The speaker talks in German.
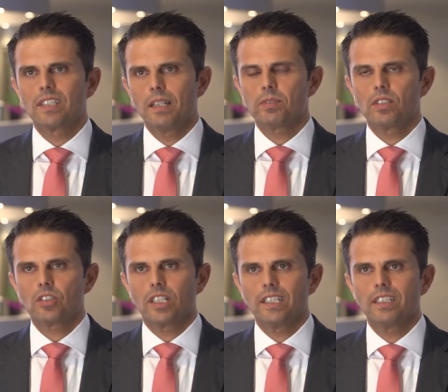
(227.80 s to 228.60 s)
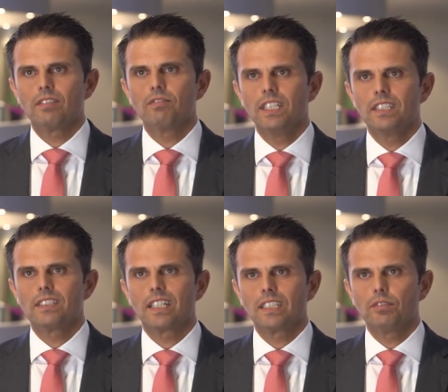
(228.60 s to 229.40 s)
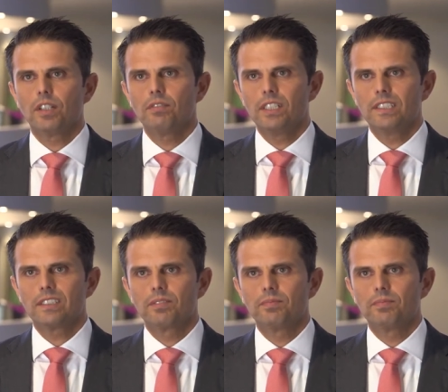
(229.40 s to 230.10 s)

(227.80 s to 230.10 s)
selbst entscheiden, welchen Tarif er wählt.